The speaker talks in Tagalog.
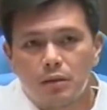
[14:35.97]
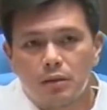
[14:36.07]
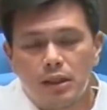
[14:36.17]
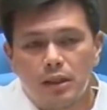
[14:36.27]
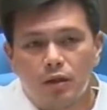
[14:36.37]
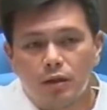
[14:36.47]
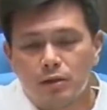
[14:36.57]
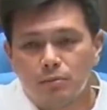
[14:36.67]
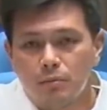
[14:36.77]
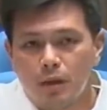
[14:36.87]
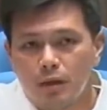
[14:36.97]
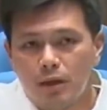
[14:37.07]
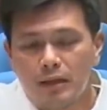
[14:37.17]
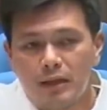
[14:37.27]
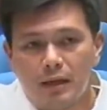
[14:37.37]
si Congressman
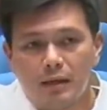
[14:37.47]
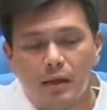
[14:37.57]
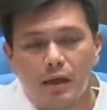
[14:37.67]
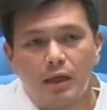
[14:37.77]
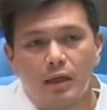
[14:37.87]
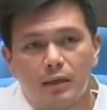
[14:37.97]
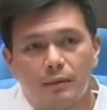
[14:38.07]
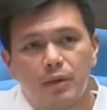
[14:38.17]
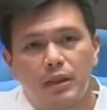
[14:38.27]
Marcoleta ay um,